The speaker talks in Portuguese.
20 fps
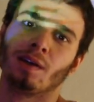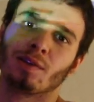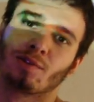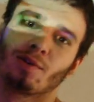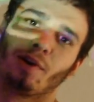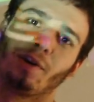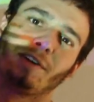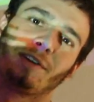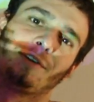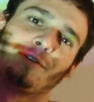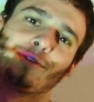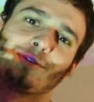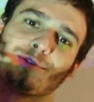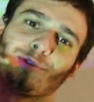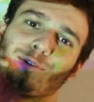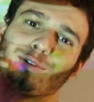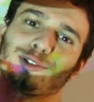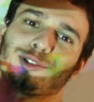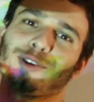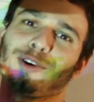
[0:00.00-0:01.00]
Só então,
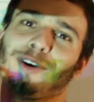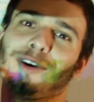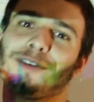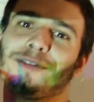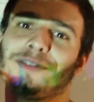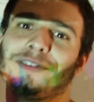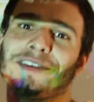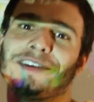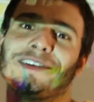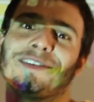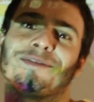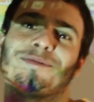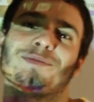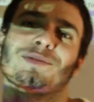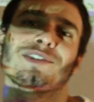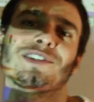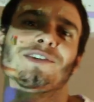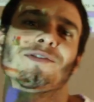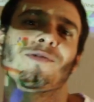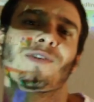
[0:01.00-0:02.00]
sou jovem,
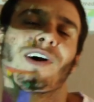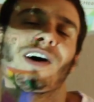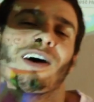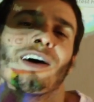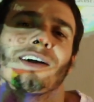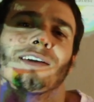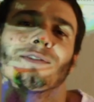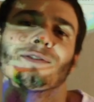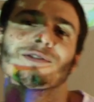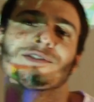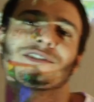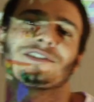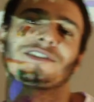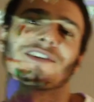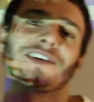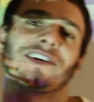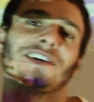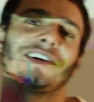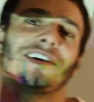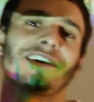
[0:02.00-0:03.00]
São
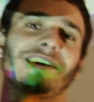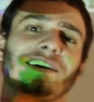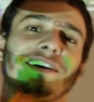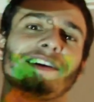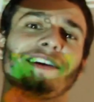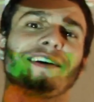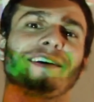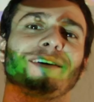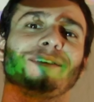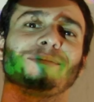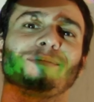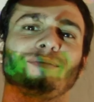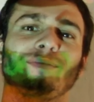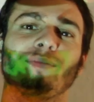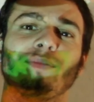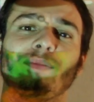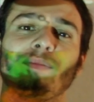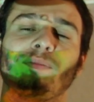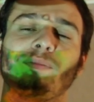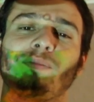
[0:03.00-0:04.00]
Carlos, é,
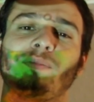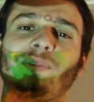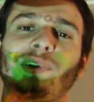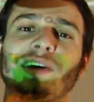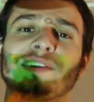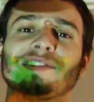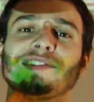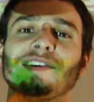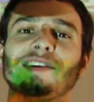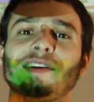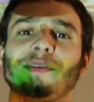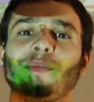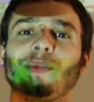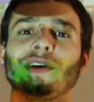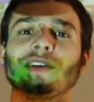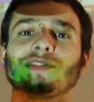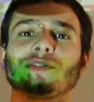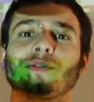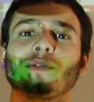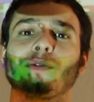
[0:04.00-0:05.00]
prazer
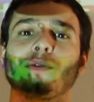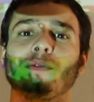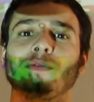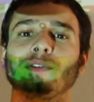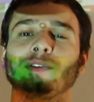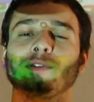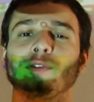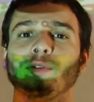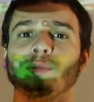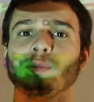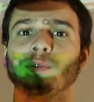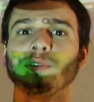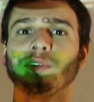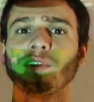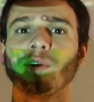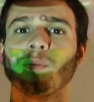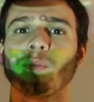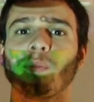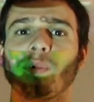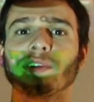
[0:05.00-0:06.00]
imenso, convido todo mundo
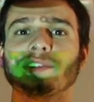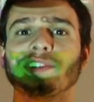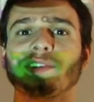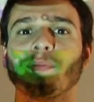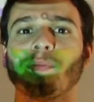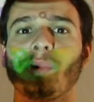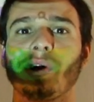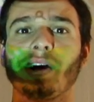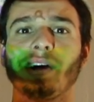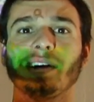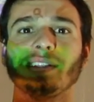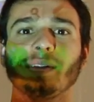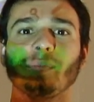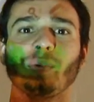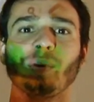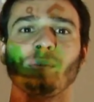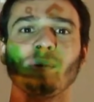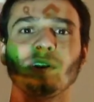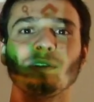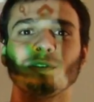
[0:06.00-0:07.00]
então, para participar da
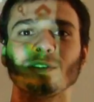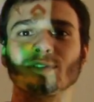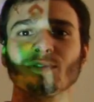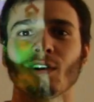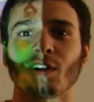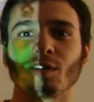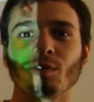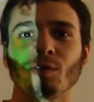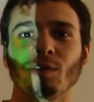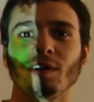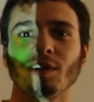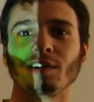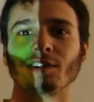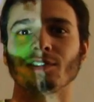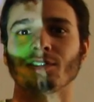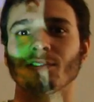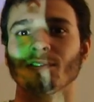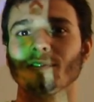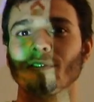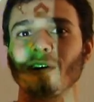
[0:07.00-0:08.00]
primeira noite fora do
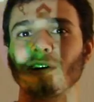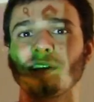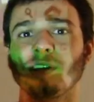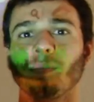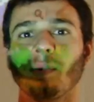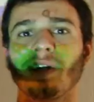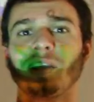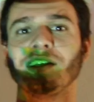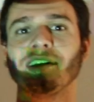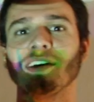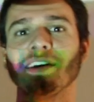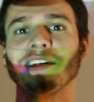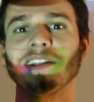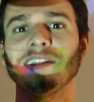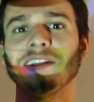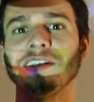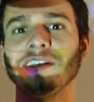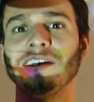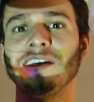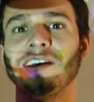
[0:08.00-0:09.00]
eixo aqui em
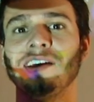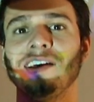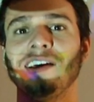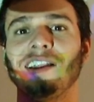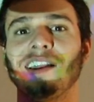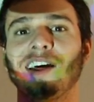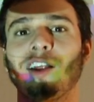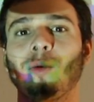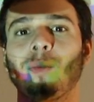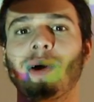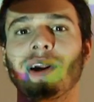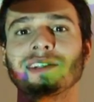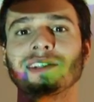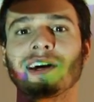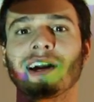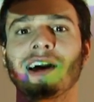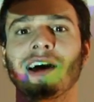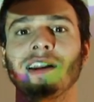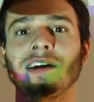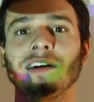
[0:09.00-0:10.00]
Mariana, lá no Bar
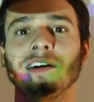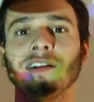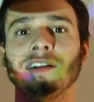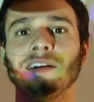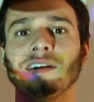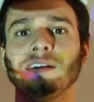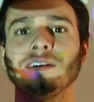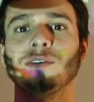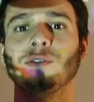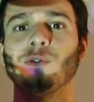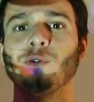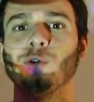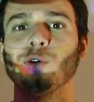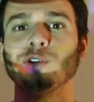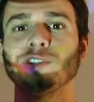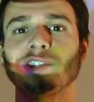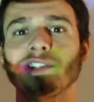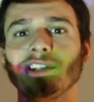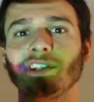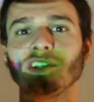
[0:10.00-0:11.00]
Sagarana,
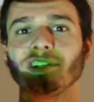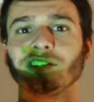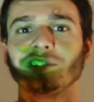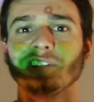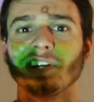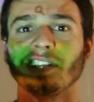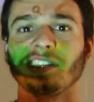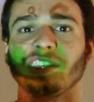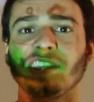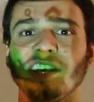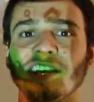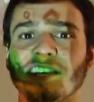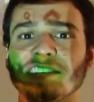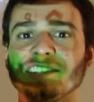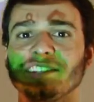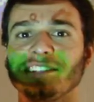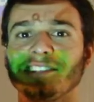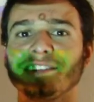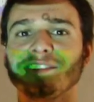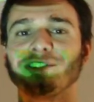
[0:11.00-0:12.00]
hoje, dia
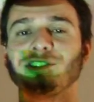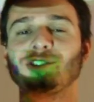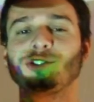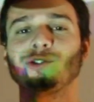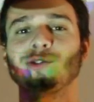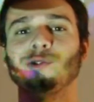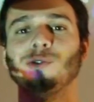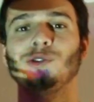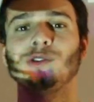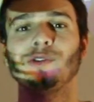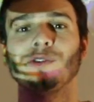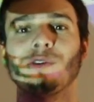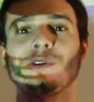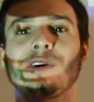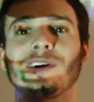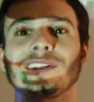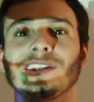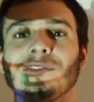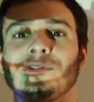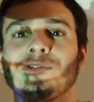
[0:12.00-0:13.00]
13 de julho,
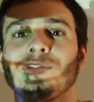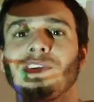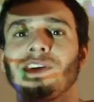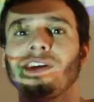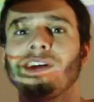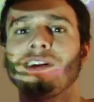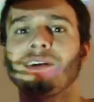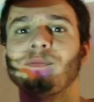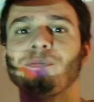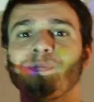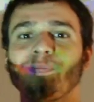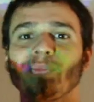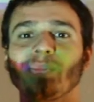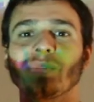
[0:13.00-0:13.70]
quarta-feira.